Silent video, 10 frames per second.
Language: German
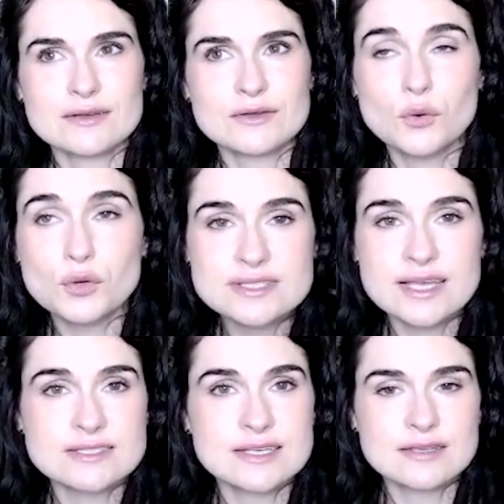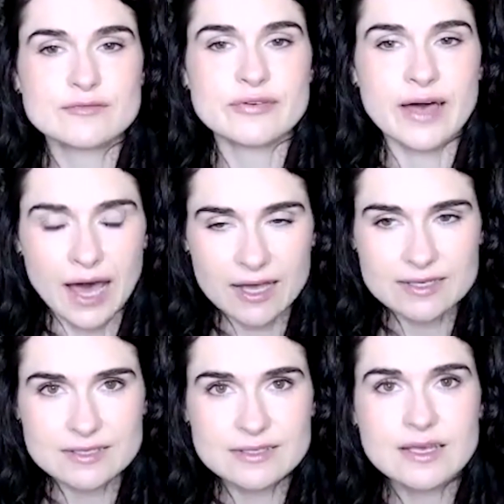grundsätzlichen
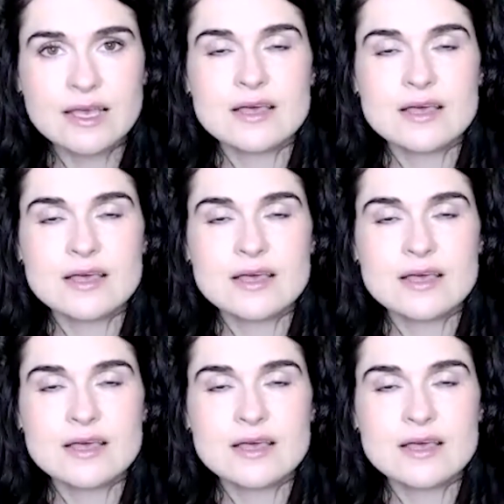Frage,